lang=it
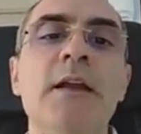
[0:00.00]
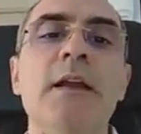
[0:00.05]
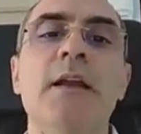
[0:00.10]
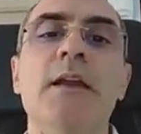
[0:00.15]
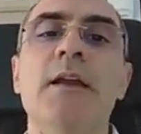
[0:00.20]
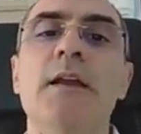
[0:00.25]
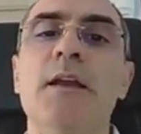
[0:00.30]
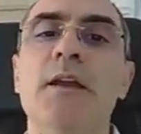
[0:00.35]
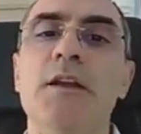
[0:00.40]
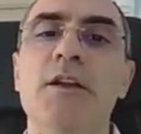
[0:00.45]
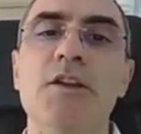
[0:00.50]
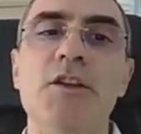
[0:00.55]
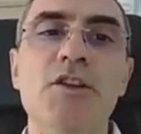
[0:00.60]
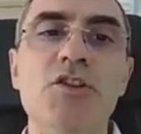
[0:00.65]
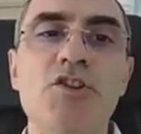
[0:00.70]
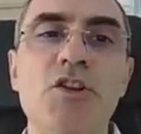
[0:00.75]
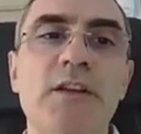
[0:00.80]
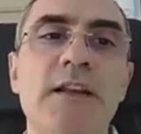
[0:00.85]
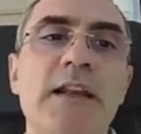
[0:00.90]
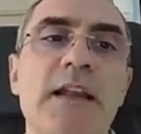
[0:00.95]
E in
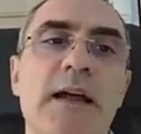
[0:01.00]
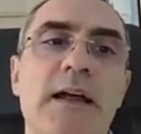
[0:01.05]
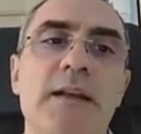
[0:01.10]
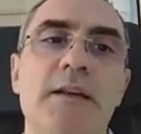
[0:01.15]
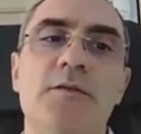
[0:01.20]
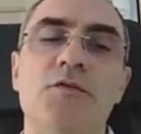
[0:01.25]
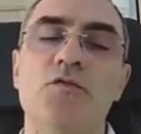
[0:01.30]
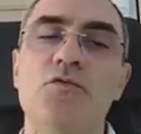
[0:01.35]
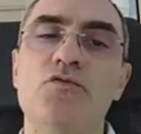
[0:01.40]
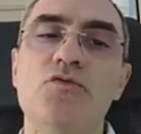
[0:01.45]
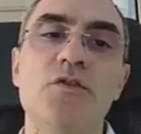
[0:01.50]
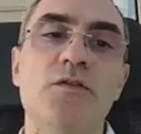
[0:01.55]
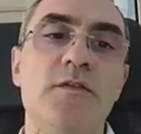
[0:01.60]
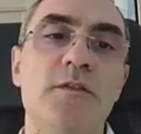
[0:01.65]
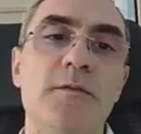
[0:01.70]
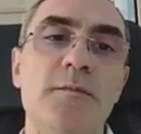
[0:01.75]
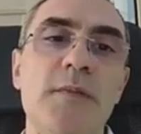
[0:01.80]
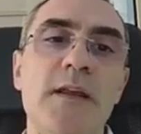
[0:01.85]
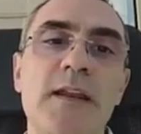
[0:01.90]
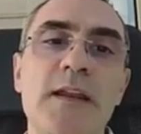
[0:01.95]
generale sul giudizio
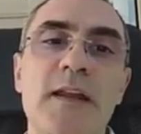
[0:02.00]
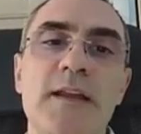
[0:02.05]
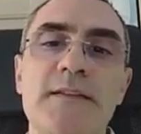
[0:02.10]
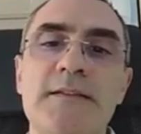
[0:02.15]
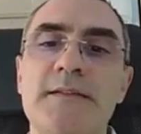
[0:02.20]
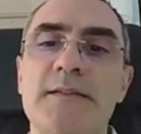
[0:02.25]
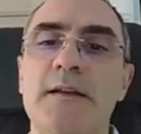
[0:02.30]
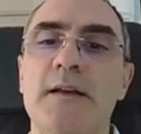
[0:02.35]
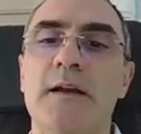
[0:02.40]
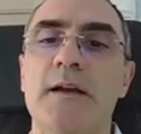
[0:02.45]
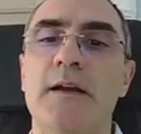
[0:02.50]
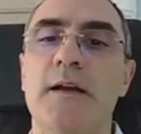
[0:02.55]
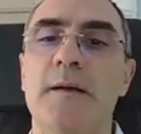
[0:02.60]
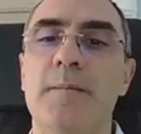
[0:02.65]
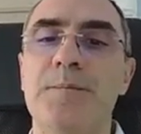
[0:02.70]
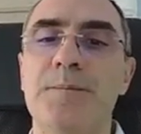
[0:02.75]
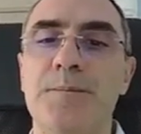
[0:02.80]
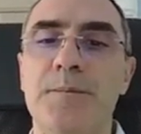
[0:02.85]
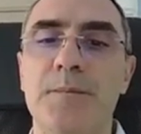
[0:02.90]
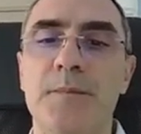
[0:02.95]
di BRS
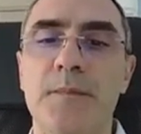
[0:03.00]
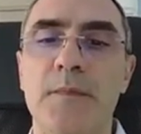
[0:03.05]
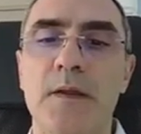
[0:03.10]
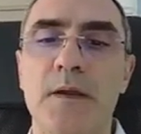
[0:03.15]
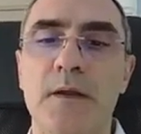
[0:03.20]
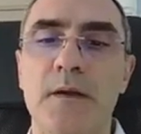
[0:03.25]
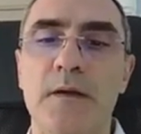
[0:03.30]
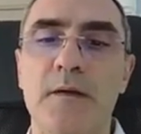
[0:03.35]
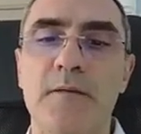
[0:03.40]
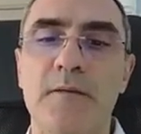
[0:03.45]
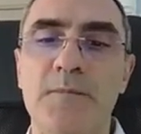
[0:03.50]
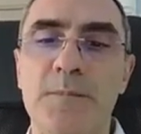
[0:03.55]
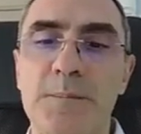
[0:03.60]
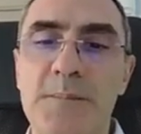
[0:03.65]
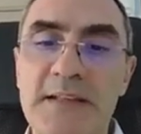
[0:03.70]
ehm,